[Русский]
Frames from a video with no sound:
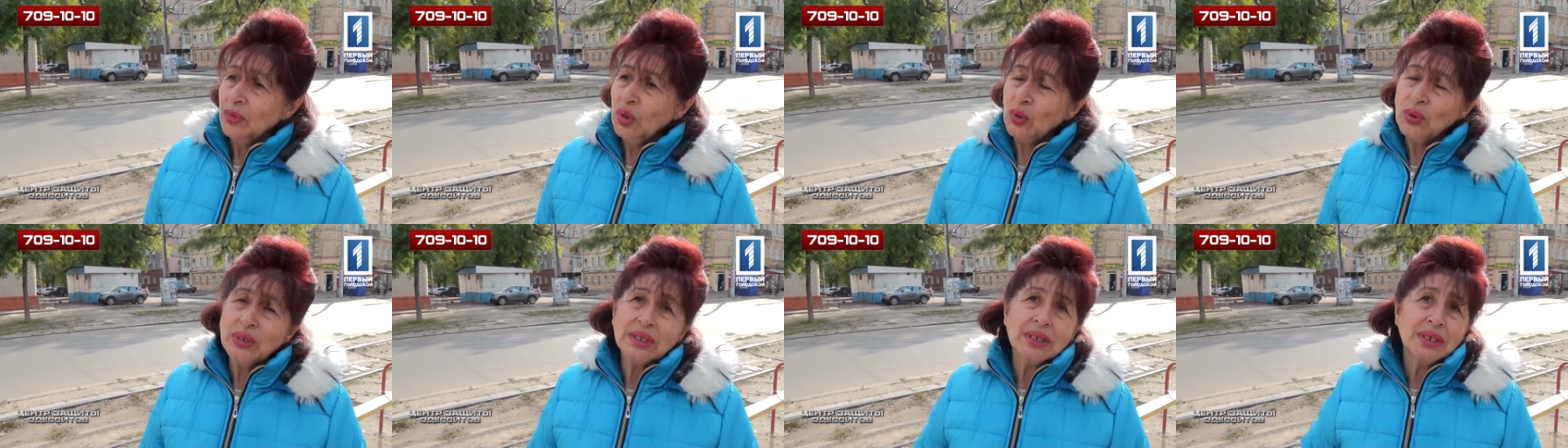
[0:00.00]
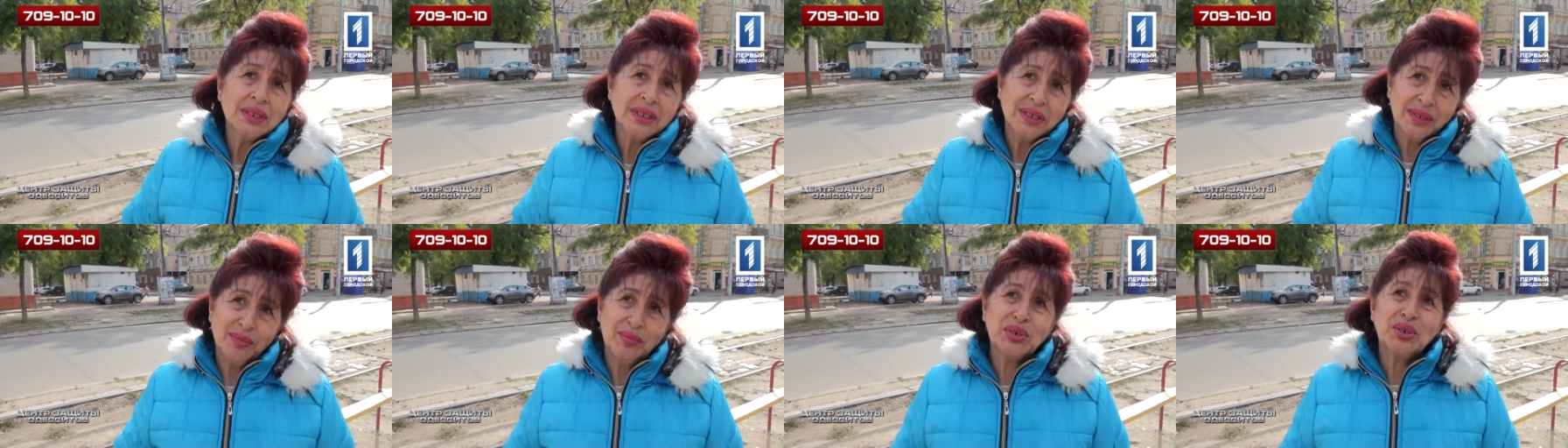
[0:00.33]
Ну,
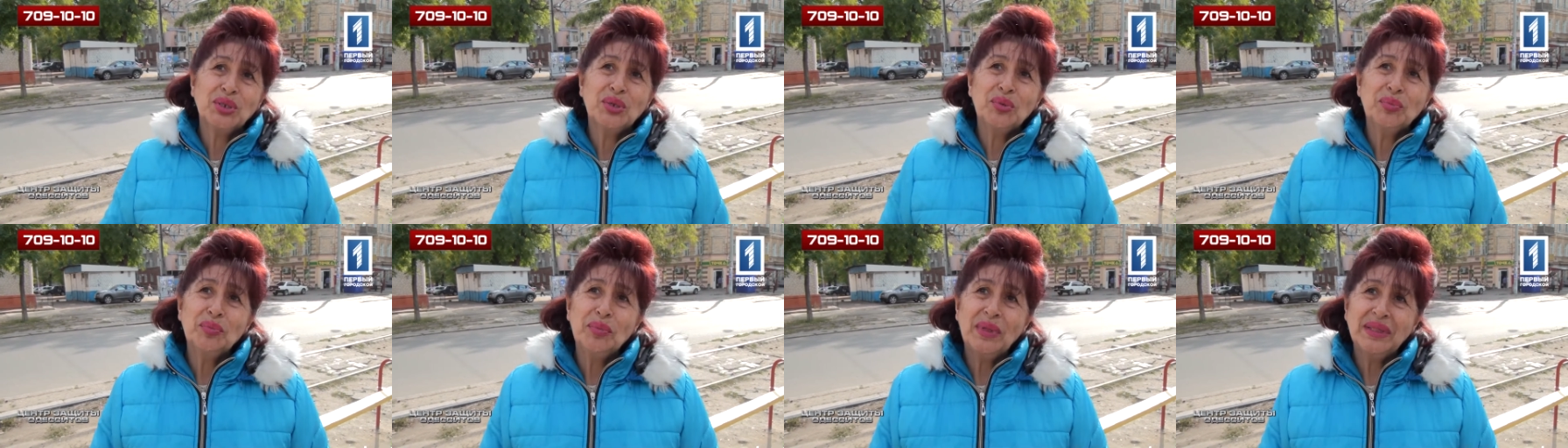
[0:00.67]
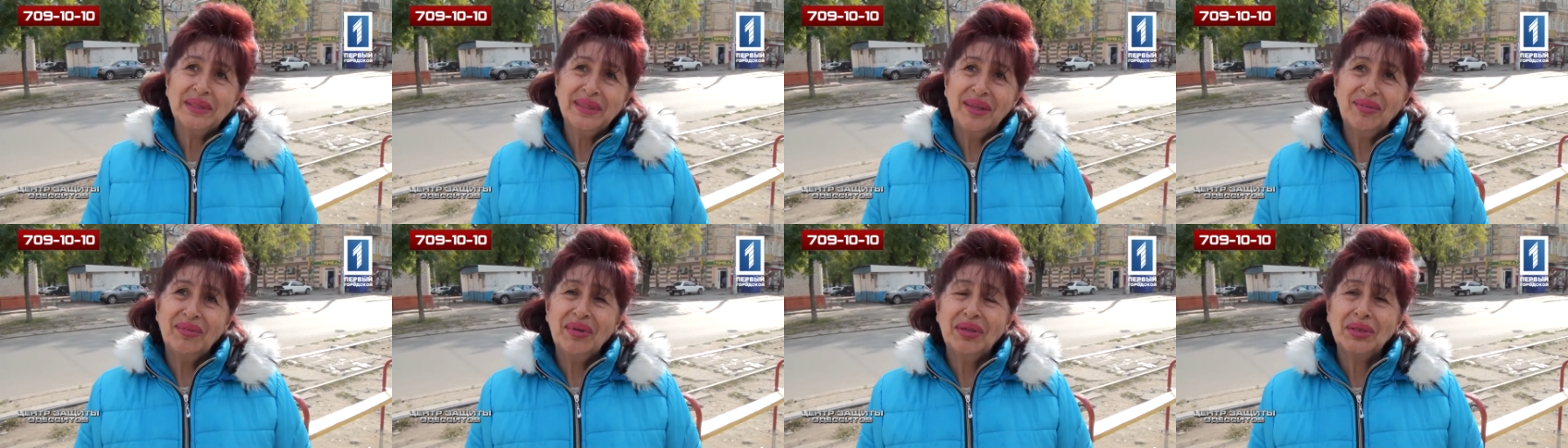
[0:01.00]
хотелось бы, чтобы
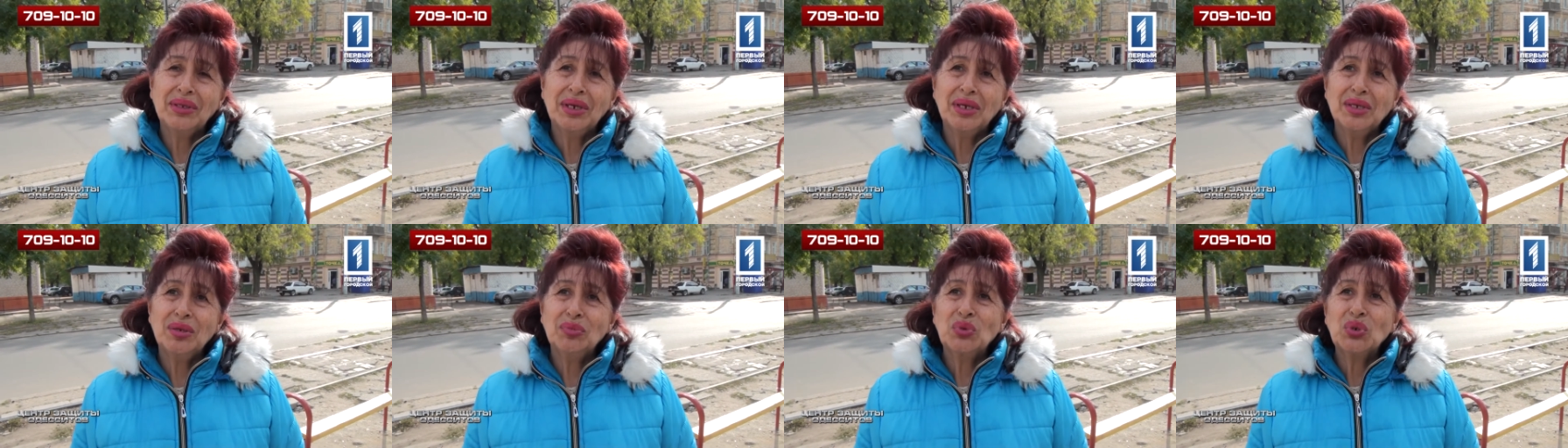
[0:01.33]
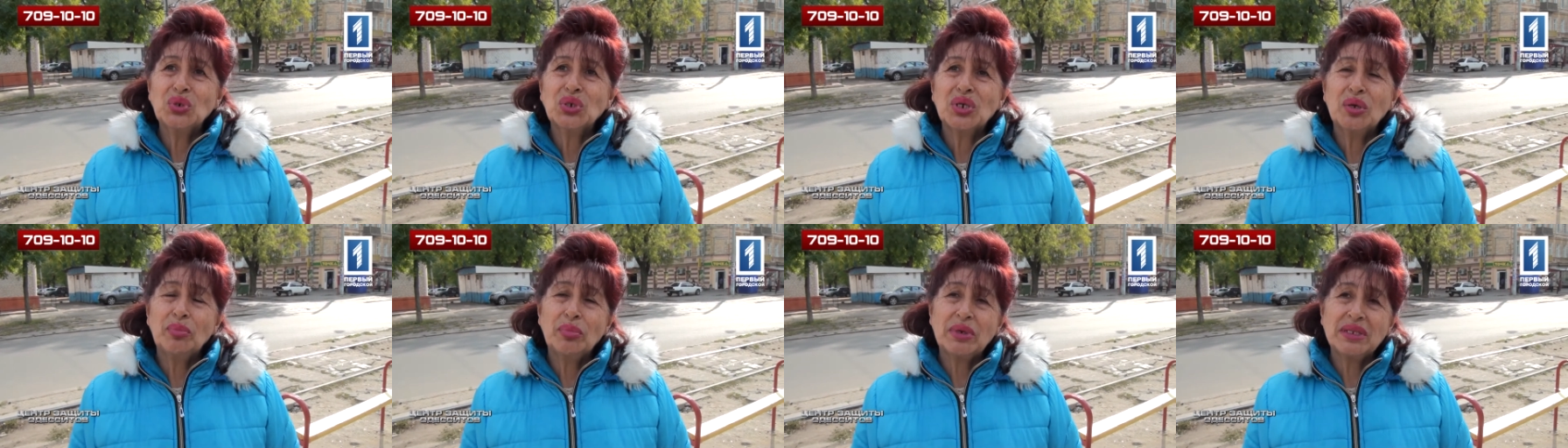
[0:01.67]
Молдаванка
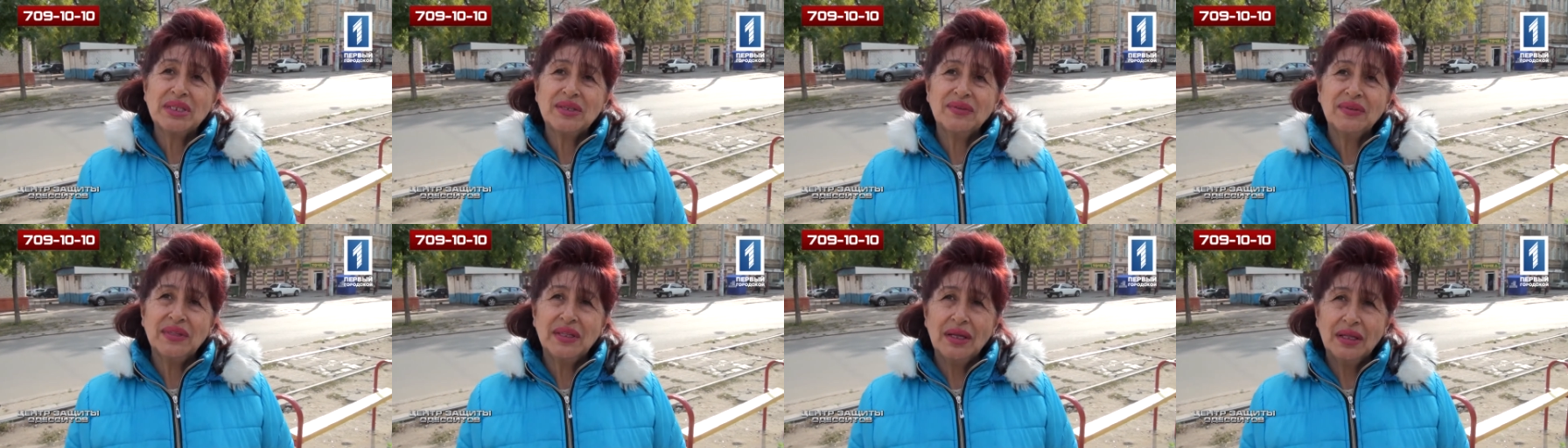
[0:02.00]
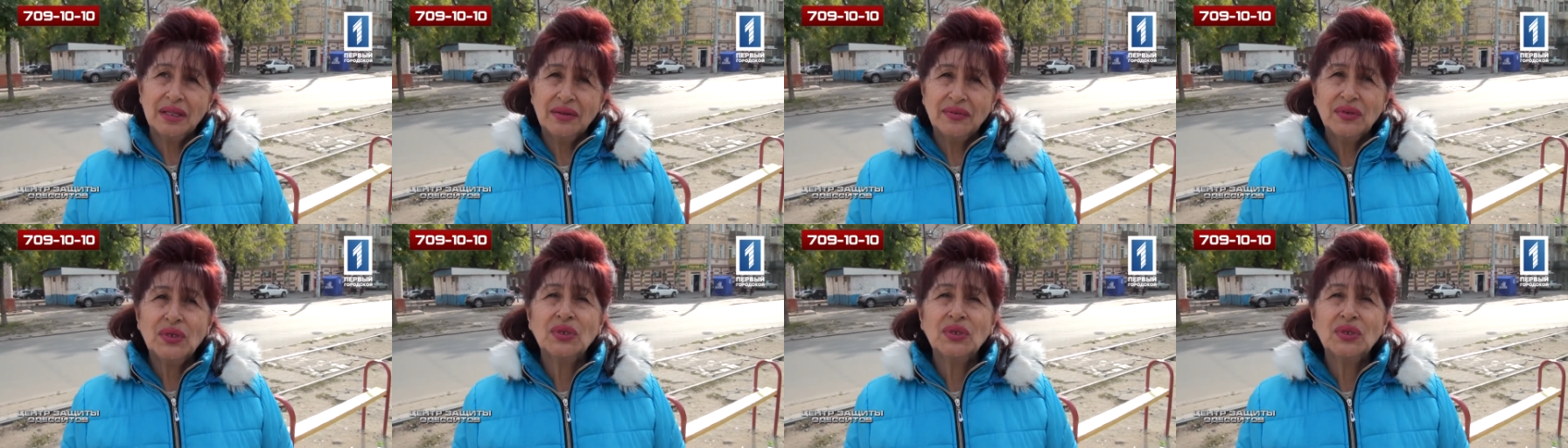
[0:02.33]
немножко процветала.